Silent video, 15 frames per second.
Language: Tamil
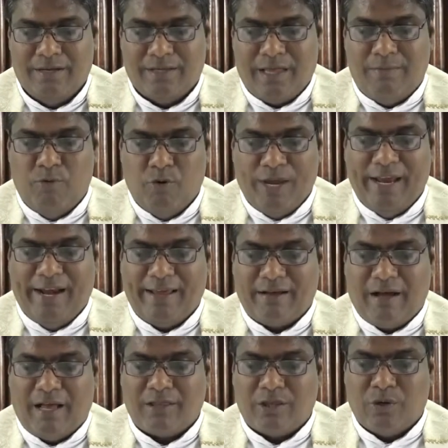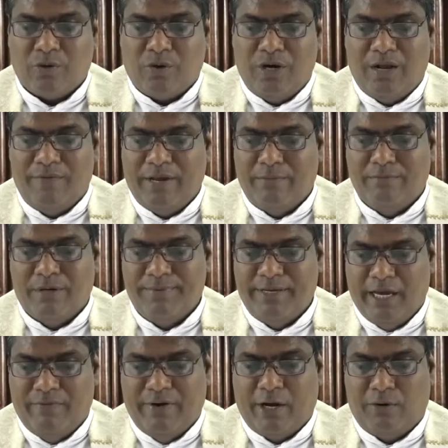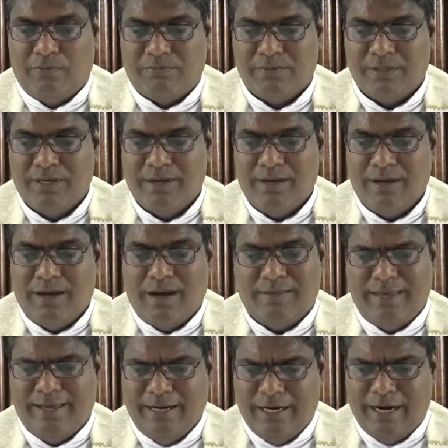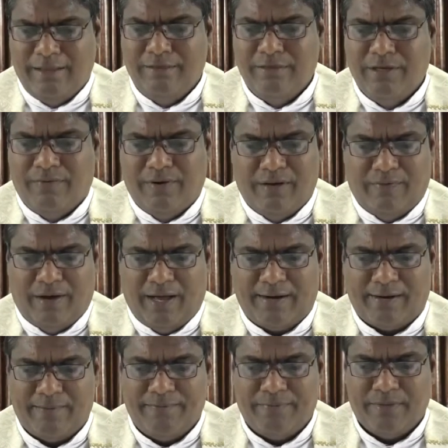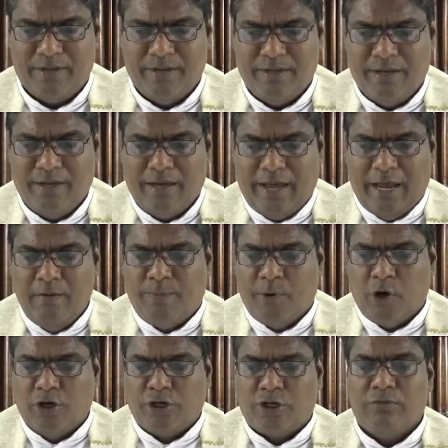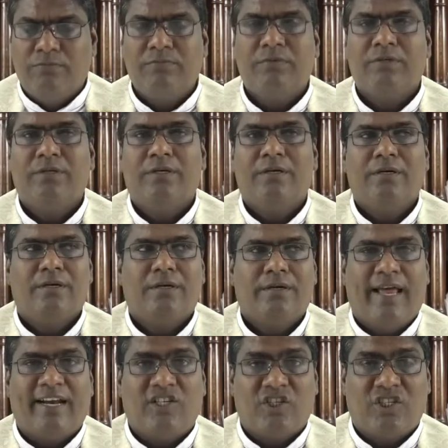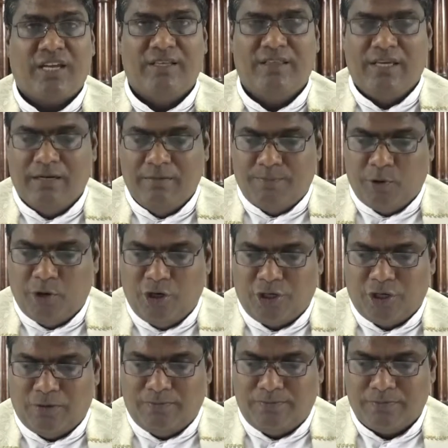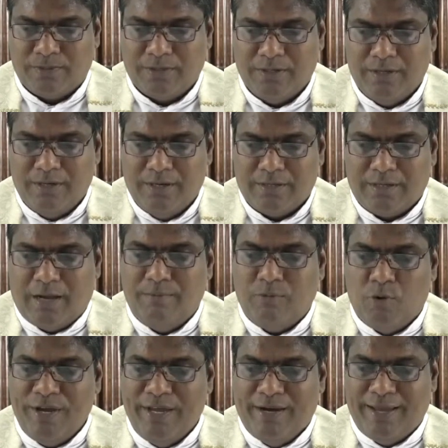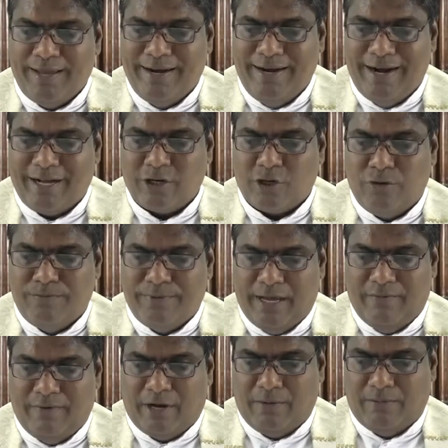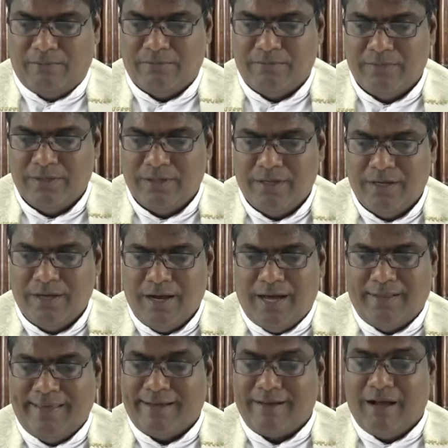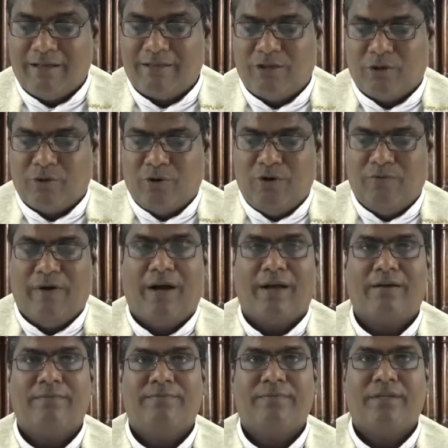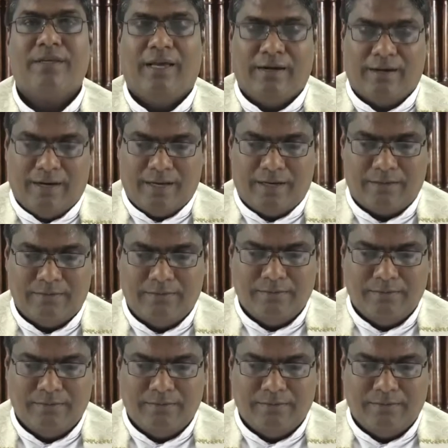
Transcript: தம் உயிரை காத்துக்கொள்ள விரும்பும் எவரும் அதை இழந்து விடுவார் என் பொருட்டும் நற்செய்தியின் பொருட்டும் தம் உயிரை இழக்கும் எவரும் அதை காத்துக்கொள்வார் என்றார்